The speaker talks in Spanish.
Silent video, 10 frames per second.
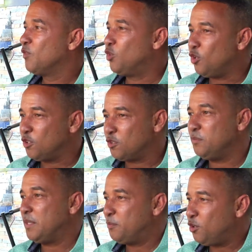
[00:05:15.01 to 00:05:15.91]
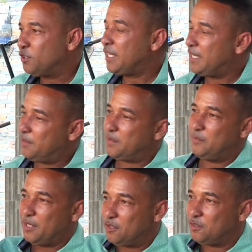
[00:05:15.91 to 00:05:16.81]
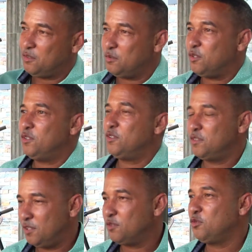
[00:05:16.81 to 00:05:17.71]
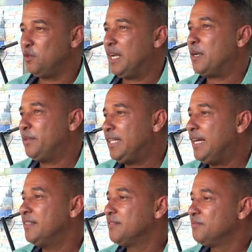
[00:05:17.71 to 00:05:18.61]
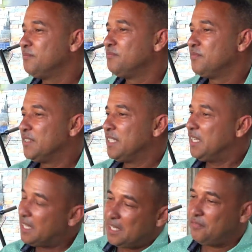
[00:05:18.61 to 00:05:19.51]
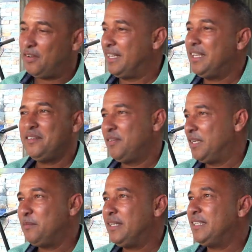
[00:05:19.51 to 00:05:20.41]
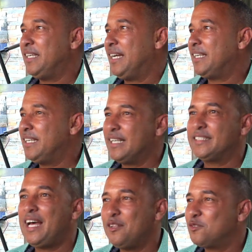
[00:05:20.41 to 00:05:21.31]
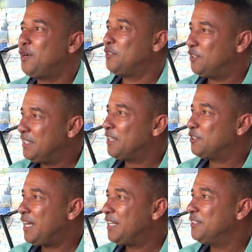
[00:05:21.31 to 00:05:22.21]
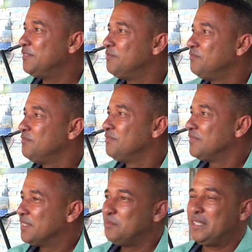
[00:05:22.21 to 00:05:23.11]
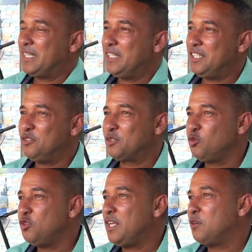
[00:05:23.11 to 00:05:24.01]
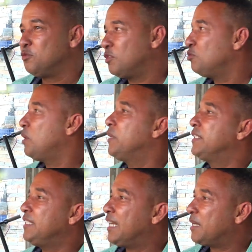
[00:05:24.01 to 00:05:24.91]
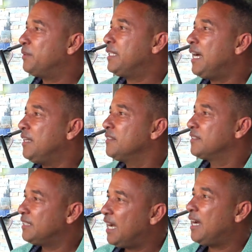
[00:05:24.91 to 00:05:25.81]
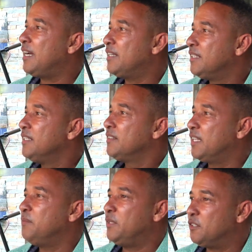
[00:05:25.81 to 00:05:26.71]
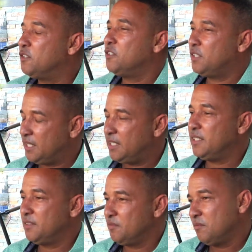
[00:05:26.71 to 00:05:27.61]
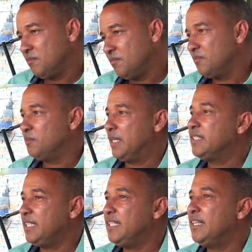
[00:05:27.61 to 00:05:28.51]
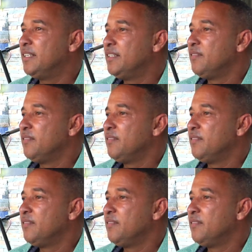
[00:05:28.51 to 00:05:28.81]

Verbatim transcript: dos con mi esposa y el primero estuvo, lo estuve en la capital. Eh, feliz, felizmente aquí casado con Angelina Rosario mis tres niños estudian, uno estudia medicina en la capital, ya término de medicina.